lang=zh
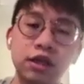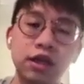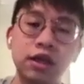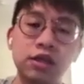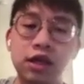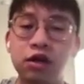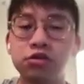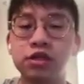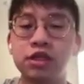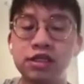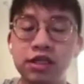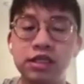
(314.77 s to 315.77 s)
你可以调
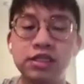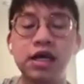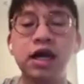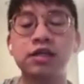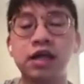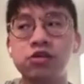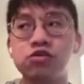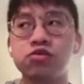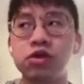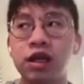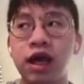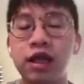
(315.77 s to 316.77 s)
整一些其他的参
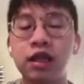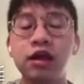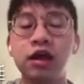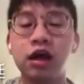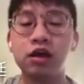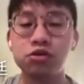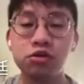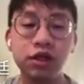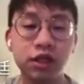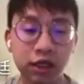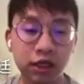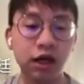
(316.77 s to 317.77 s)
数，让它啊训
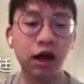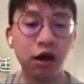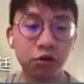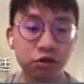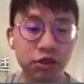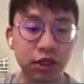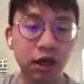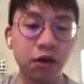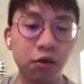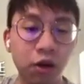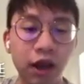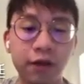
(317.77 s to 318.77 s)
练的更好或是更
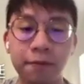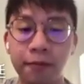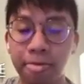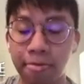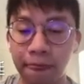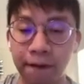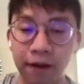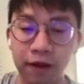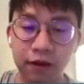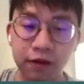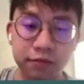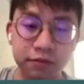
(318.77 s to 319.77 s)
快。
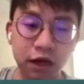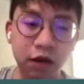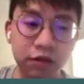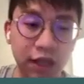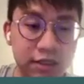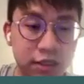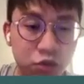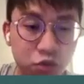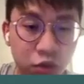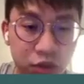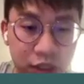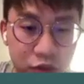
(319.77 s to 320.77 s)
好，但是
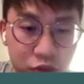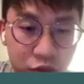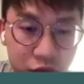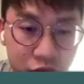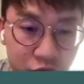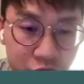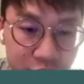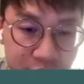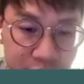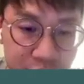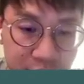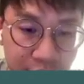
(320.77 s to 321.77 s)
如果如如
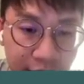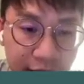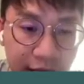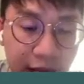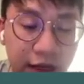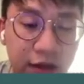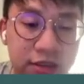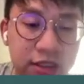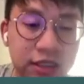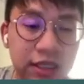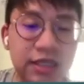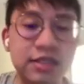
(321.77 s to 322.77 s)
大家可以看到，这
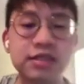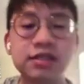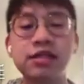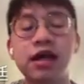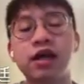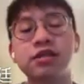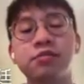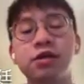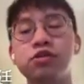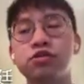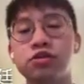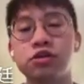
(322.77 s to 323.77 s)
个第十四行这
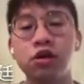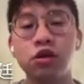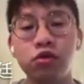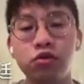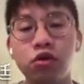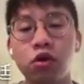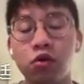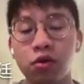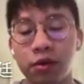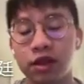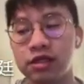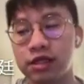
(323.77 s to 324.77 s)
边就是运用
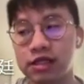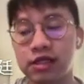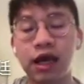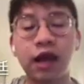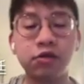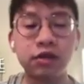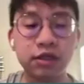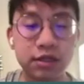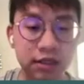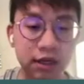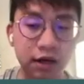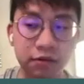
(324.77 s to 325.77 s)
我们这次开源的
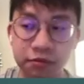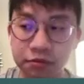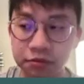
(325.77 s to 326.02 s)
资料。